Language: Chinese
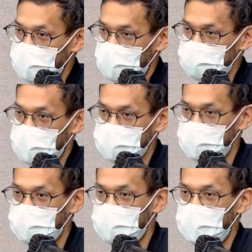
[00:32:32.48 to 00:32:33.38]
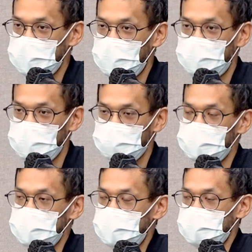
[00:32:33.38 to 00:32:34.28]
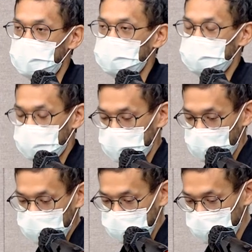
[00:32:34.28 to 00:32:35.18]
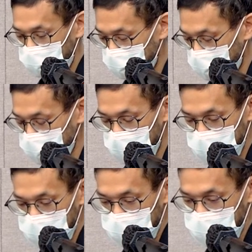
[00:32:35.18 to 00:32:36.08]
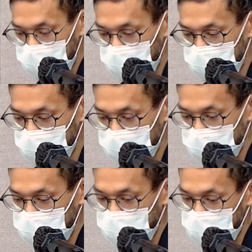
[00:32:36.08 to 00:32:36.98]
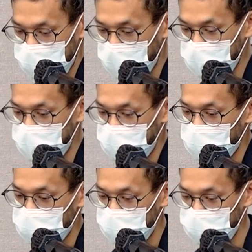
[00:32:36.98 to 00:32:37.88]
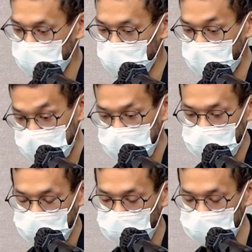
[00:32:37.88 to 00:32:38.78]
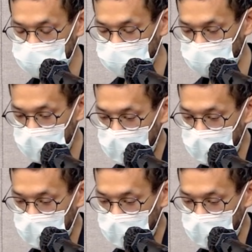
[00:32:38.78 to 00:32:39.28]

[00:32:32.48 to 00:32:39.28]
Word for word: c o l l i n Multi-platform 来开发多平台到底有什么优势哦？”那这边呃整理几个我觉得最明显的优势哦。